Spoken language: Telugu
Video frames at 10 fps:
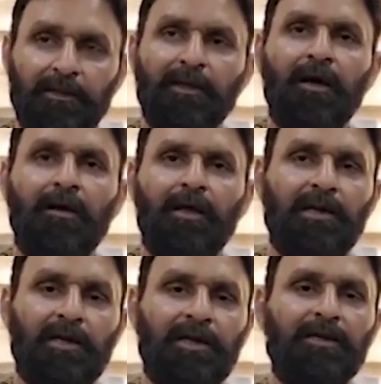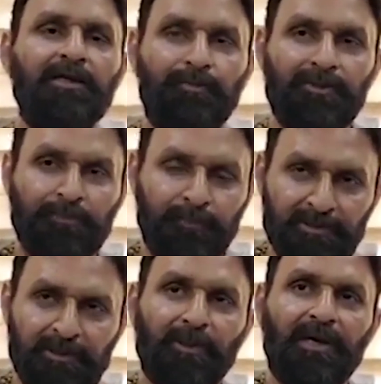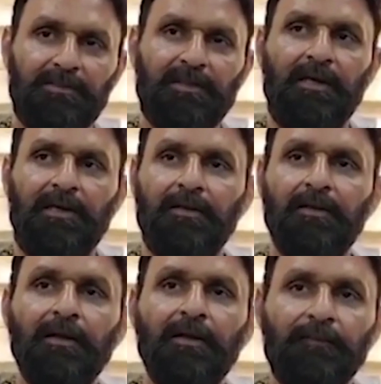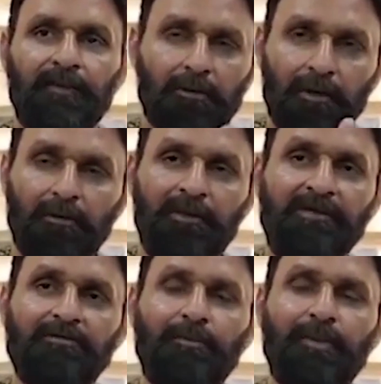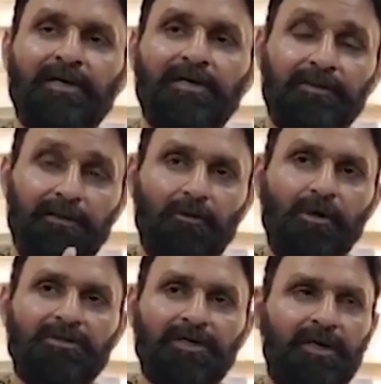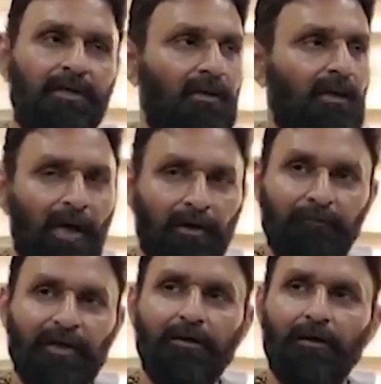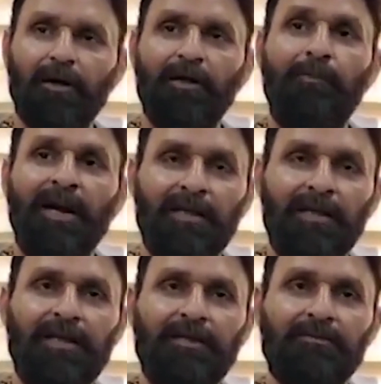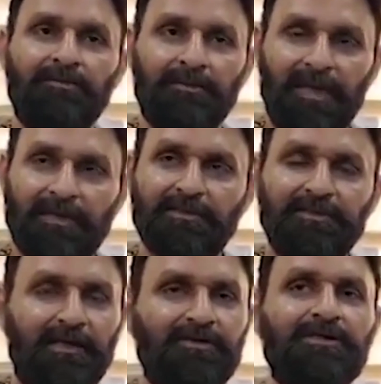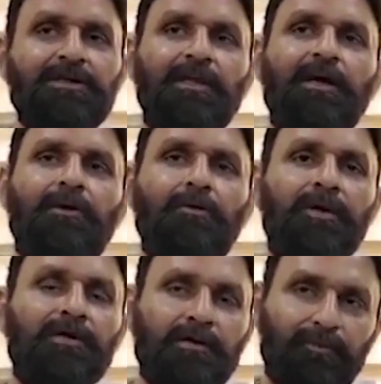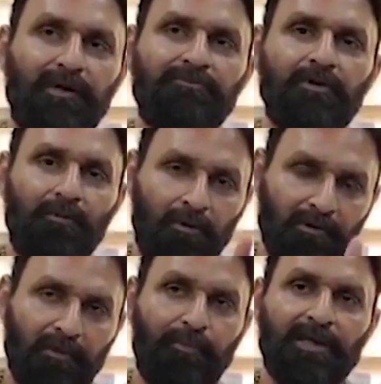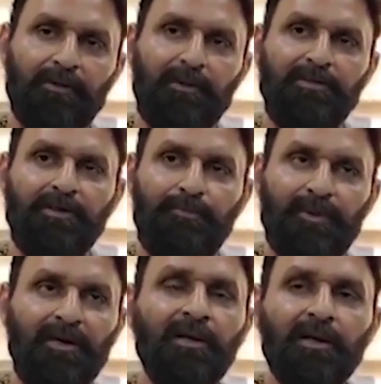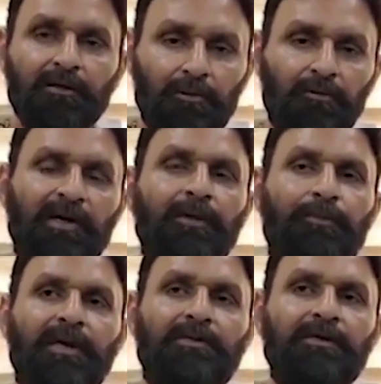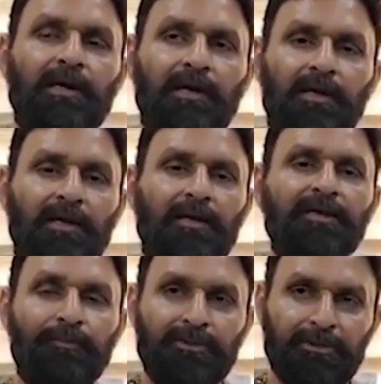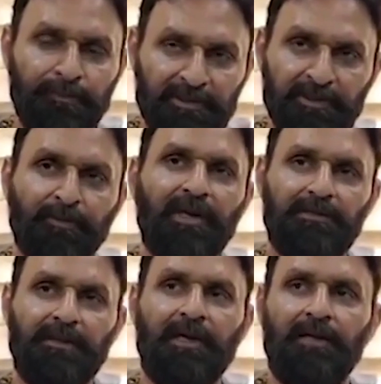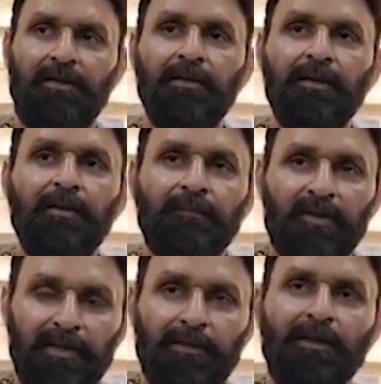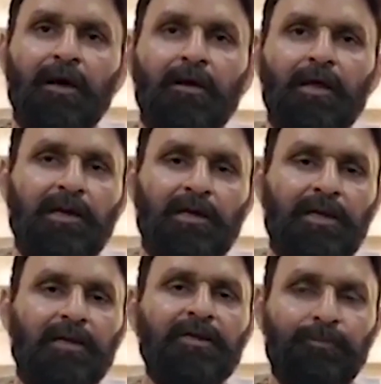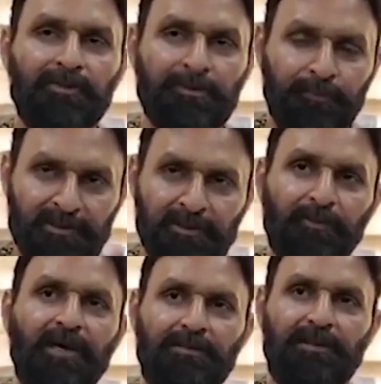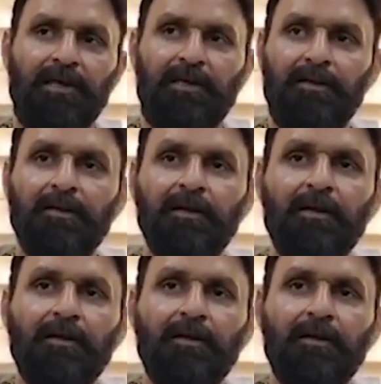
ఎన్టీ రామారావునే ఈ పిచ్చి ప్రయత్నాలనే తెలుగుదేశం పార్టీ దిగొచ్చి ఆ ఫ్లైఓవర్లను మళ్ళీ శాంక్షన్ చేసి ఇచ్చేదాకా కూడా ఎట్టి పరిస్థితుల్లో వదిలిపెట్టమని చెప్పి ఇటువంటి ప్రయత్నాలనే ఈ పిచ్చి ప్రయత్నాలనే ఎన్టీ రామారావునే ఈ పిచ్చి ప్రయత్నాలనే